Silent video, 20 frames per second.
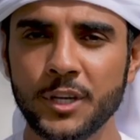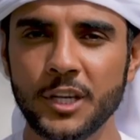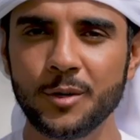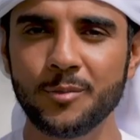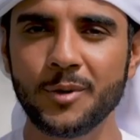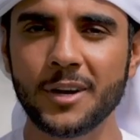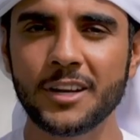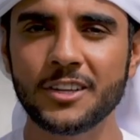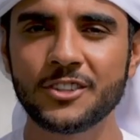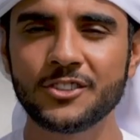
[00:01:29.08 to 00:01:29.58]
من
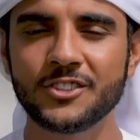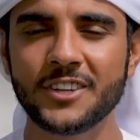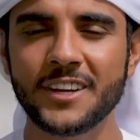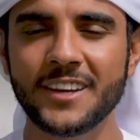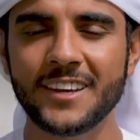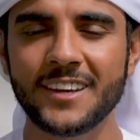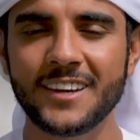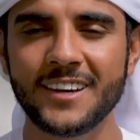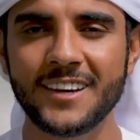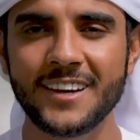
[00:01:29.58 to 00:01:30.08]
إمارة
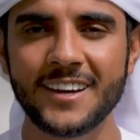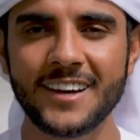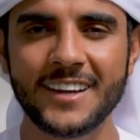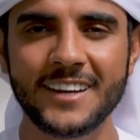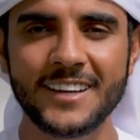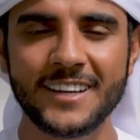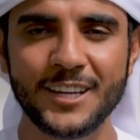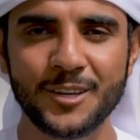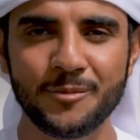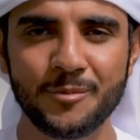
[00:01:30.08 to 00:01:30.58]
الشارقة
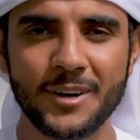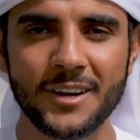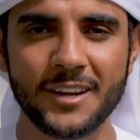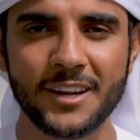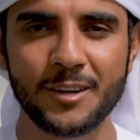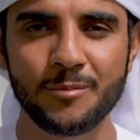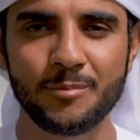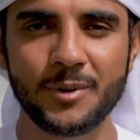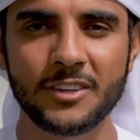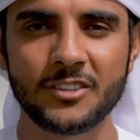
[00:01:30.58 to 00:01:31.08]

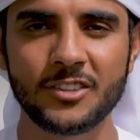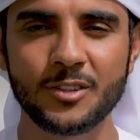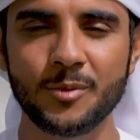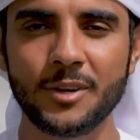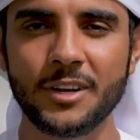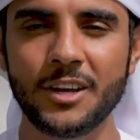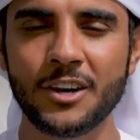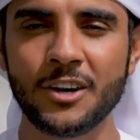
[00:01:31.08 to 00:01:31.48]
الإمارة الباسمة